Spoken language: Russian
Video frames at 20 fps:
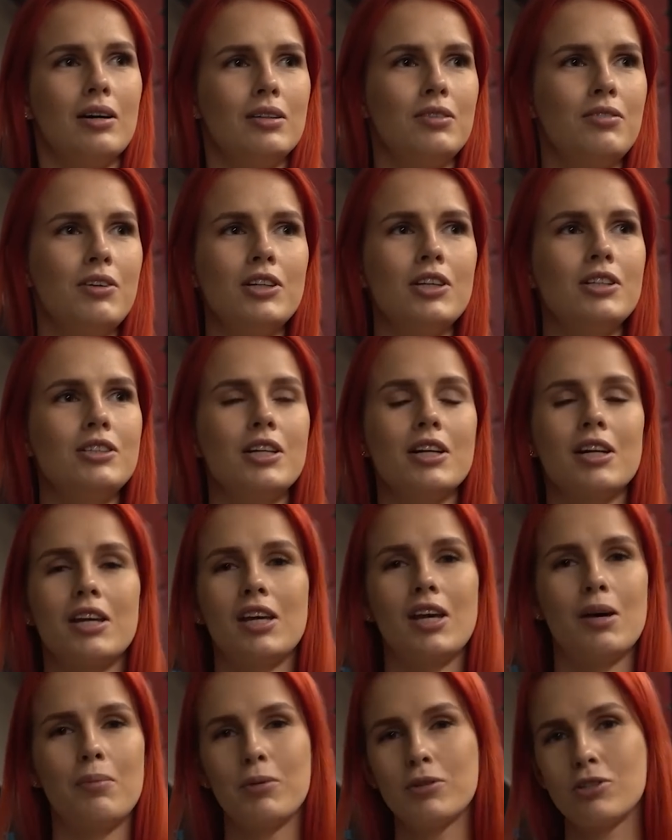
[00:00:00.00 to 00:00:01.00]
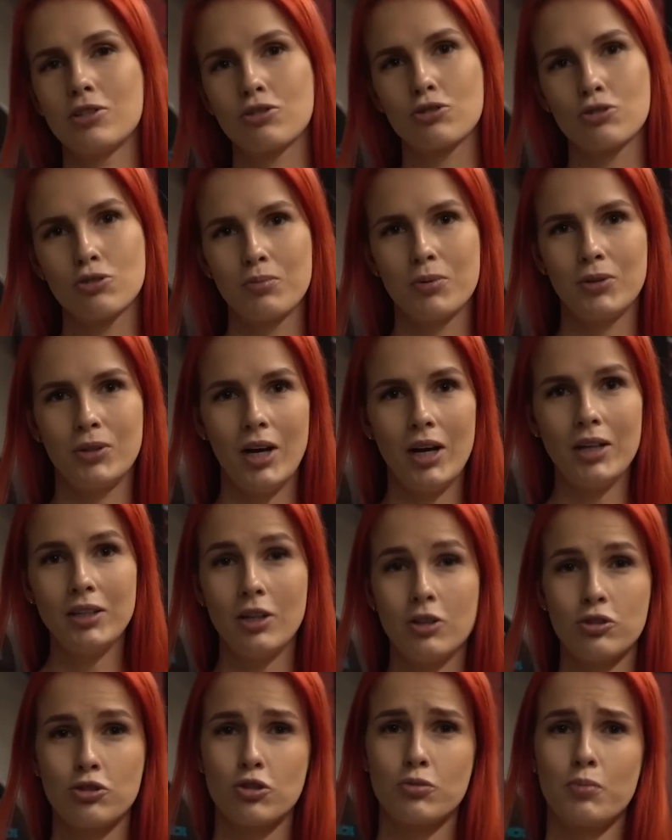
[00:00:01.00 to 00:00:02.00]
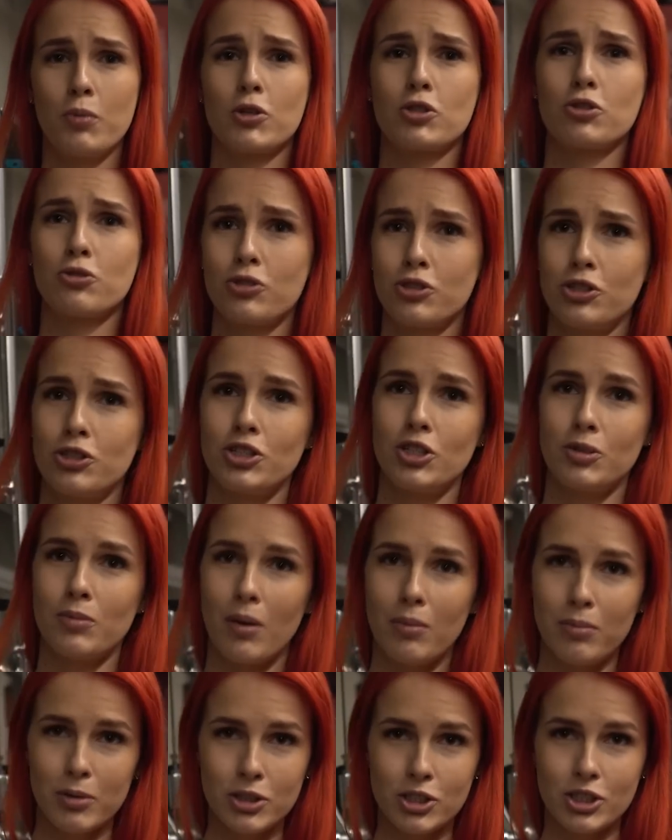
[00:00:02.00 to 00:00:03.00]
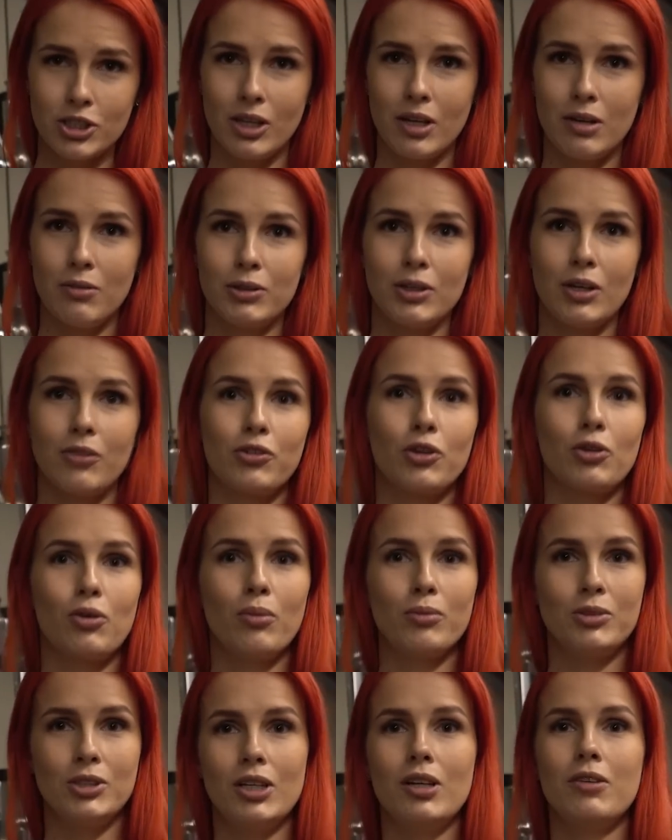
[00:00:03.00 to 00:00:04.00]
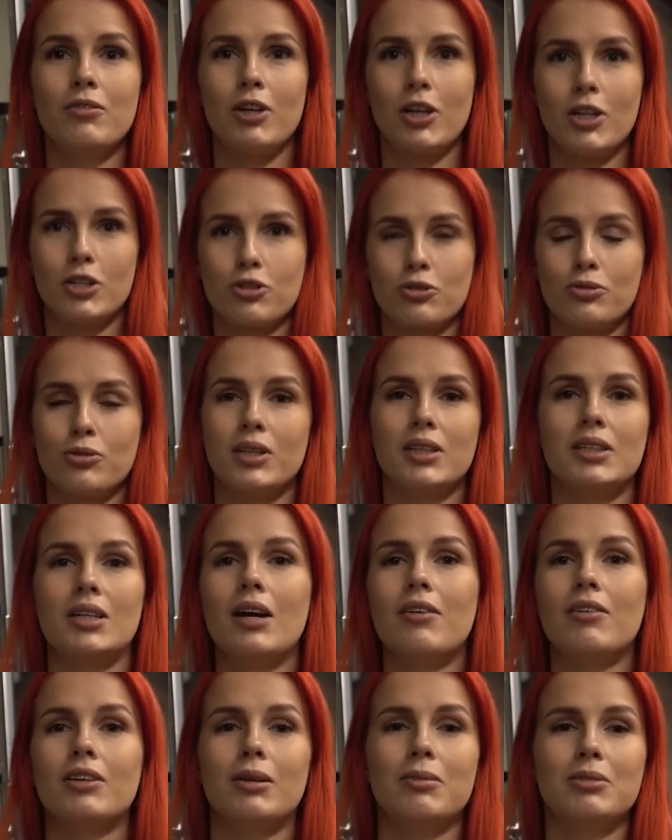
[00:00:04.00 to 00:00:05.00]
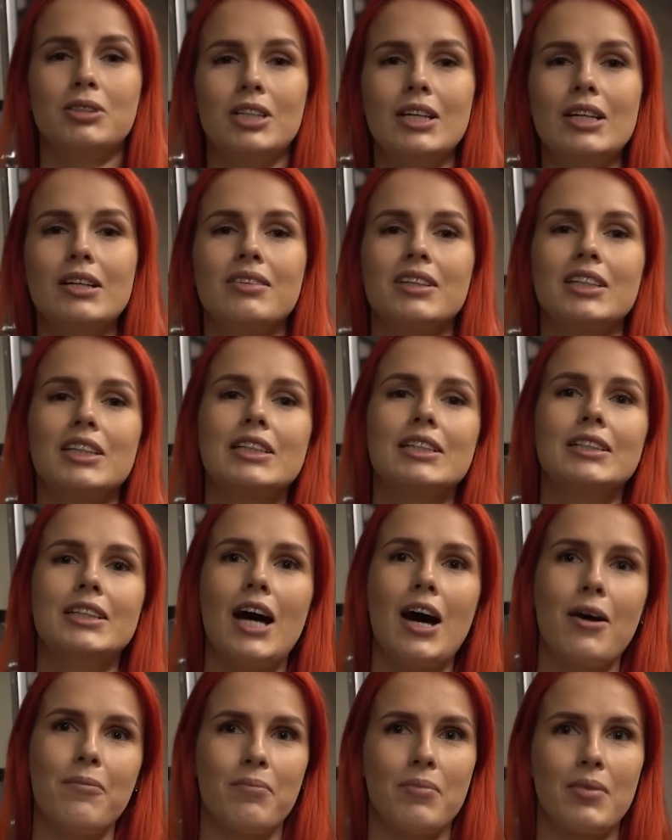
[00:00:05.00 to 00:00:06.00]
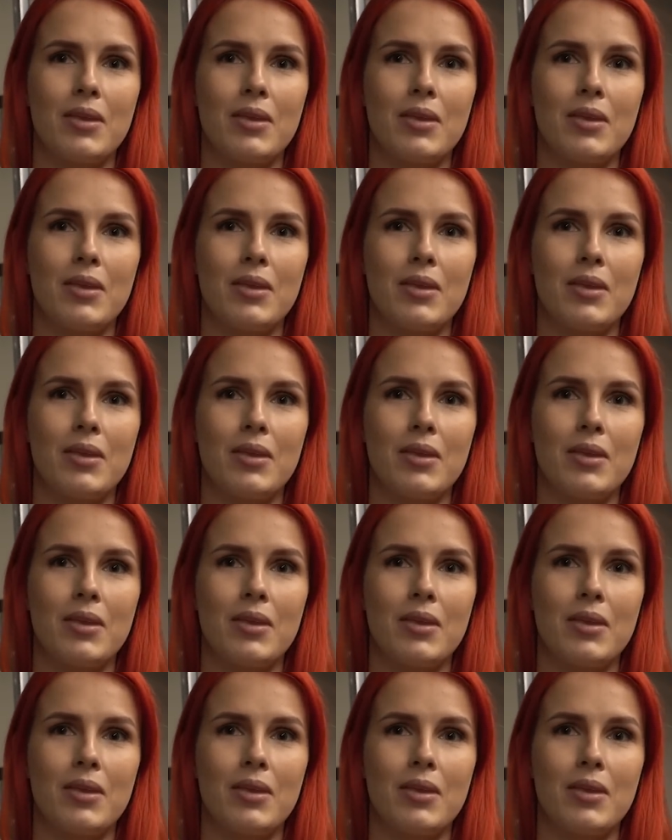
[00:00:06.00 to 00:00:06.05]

две недельки я подержу питание чуть пожестче, чем обычно, и вот я в таком теле выхожу. То есть я в этом теле всегда.